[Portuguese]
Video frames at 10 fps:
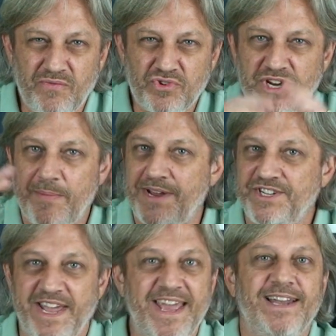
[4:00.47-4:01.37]
que eu vou chamar
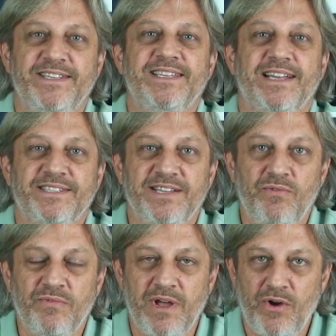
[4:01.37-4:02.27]
de
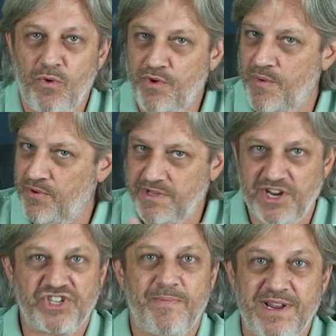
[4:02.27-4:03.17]
realização ou que eu
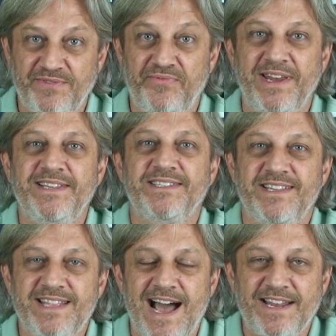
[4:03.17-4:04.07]
poderia chamar de
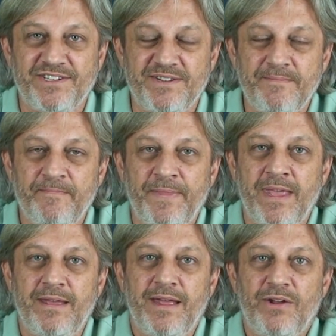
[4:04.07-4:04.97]
felicidade
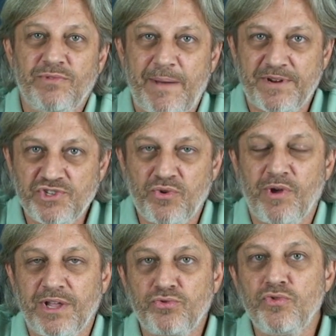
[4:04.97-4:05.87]
não dá para a gente
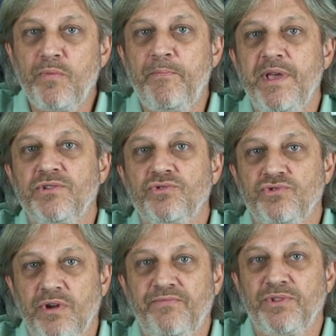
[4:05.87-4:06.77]
colocar todo o peso
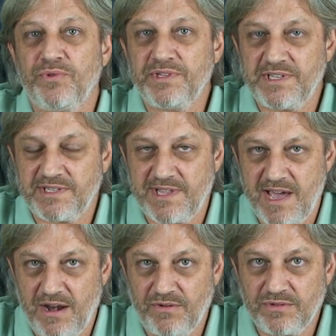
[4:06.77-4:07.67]
só em fatores
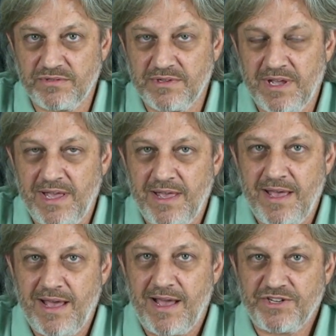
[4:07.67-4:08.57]
externos.
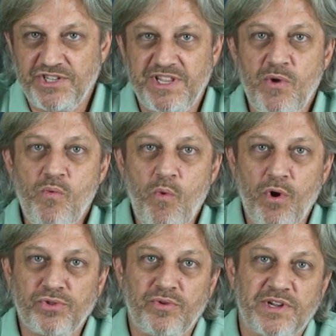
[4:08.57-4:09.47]
A gente tem um
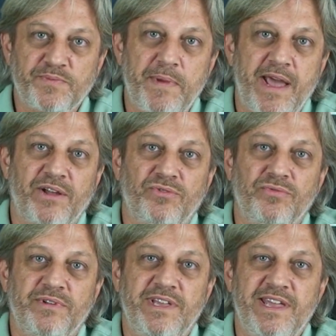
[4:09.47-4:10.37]
outro
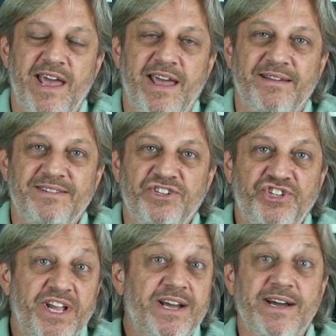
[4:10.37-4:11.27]
aspecto que é
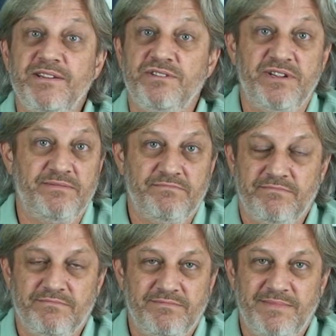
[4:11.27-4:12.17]

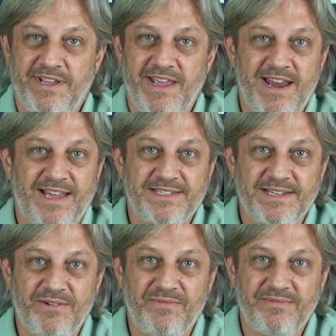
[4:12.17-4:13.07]
gigante em
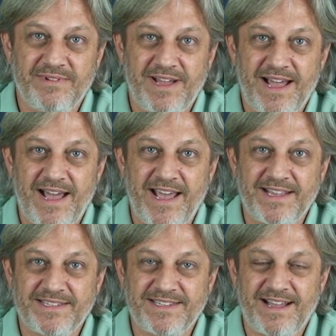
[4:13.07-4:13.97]
relação a
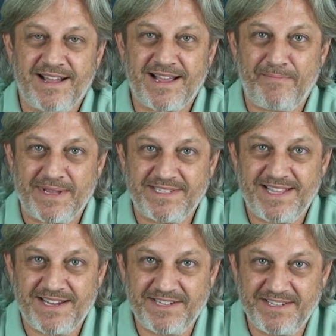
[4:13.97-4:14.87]
essa
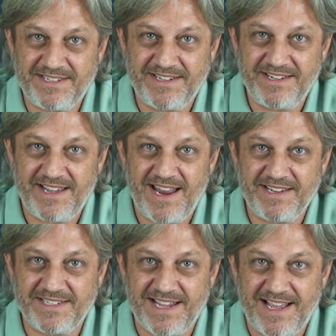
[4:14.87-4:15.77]
capacidade de se
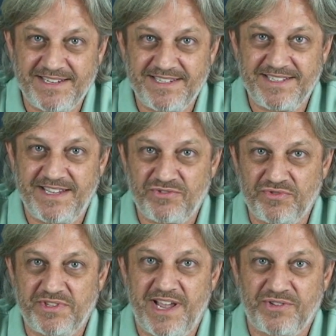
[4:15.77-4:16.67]
realizar, de ter
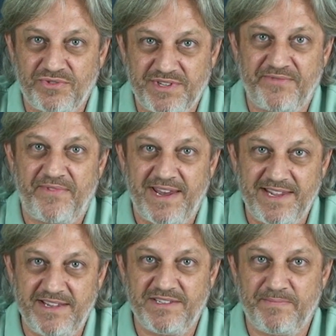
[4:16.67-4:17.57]
sucesso, ser
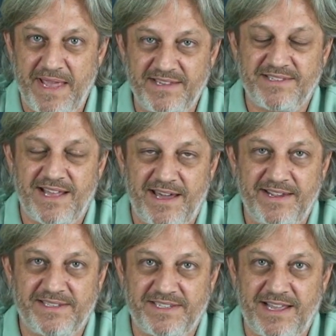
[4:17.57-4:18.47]
feliz, bem-estar
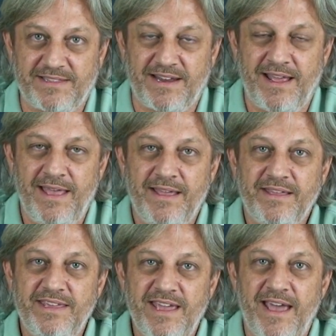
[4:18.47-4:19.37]
e etc.,
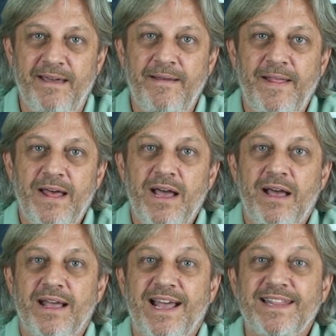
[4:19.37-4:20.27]
que é
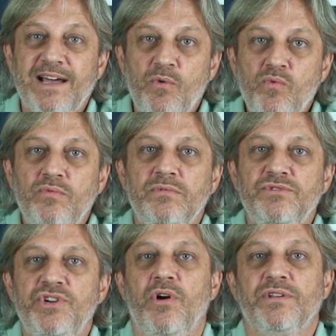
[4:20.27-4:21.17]
cada um
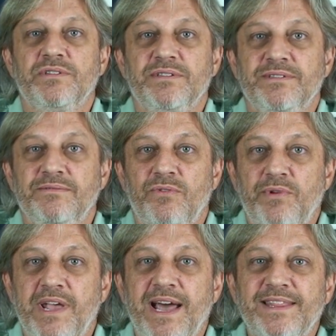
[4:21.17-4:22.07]
de nós.
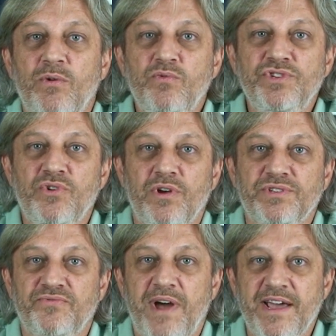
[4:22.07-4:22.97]
O que cada um de
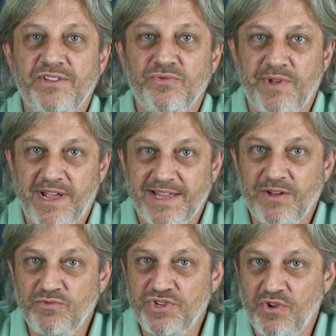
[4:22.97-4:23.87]
nós faz, o que
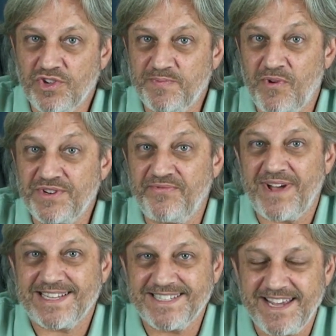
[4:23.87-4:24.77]
cada um de nós pode
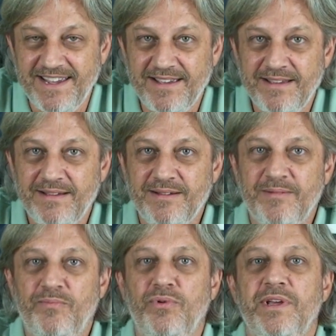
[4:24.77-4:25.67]
fazer
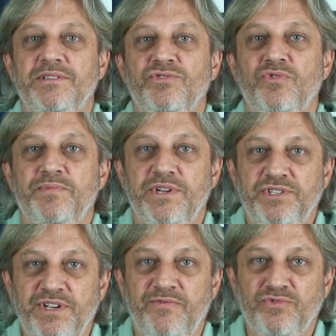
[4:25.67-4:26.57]
por esses
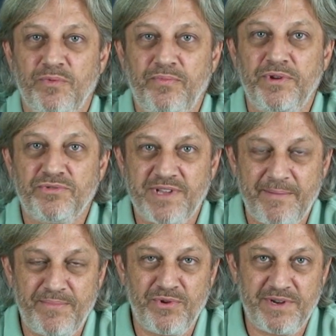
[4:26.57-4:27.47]
objetivos ou por isso que
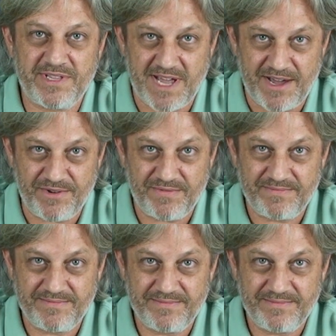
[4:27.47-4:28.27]
é prioritário.